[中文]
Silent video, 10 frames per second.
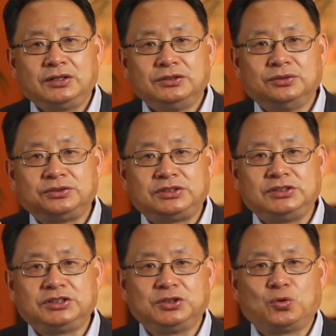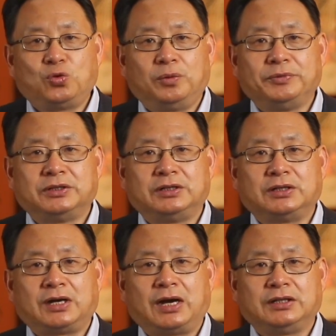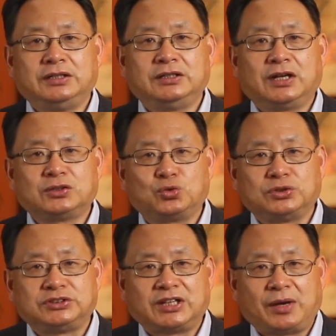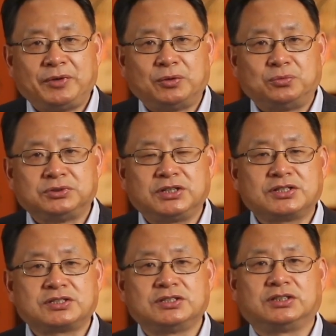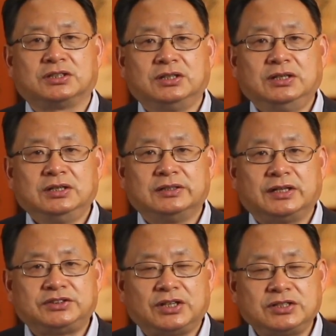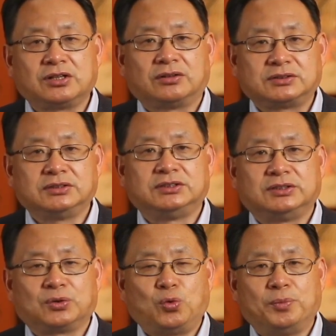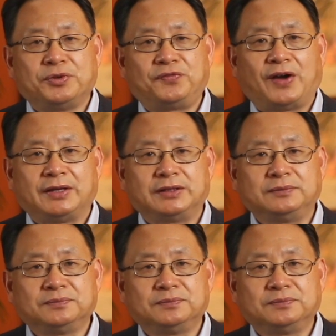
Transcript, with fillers: 有季节性过敏的人啊，应该做下面五件事情来减少自己的过敏反应。